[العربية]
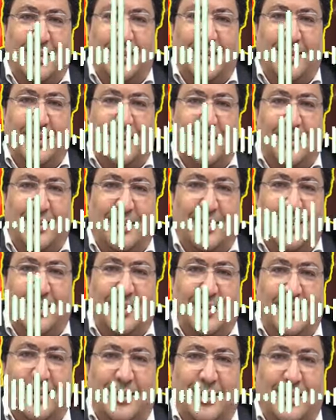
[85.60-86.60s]
هي آه،
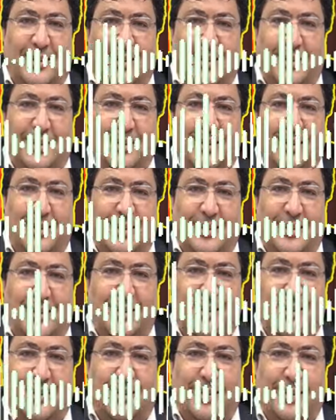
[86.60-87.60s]
آه،
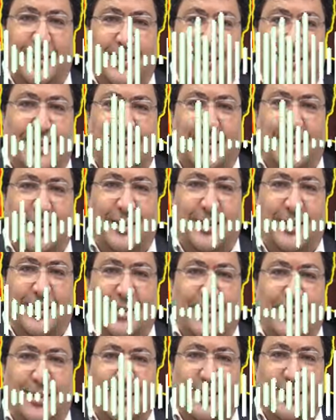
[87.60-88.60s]
هناك من لا يؤمن
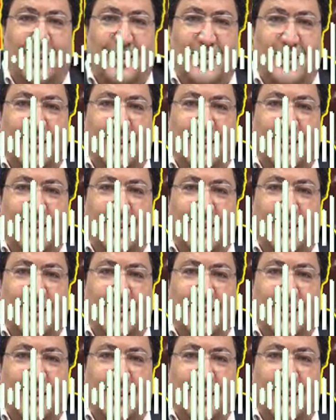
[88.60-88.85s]
بالعين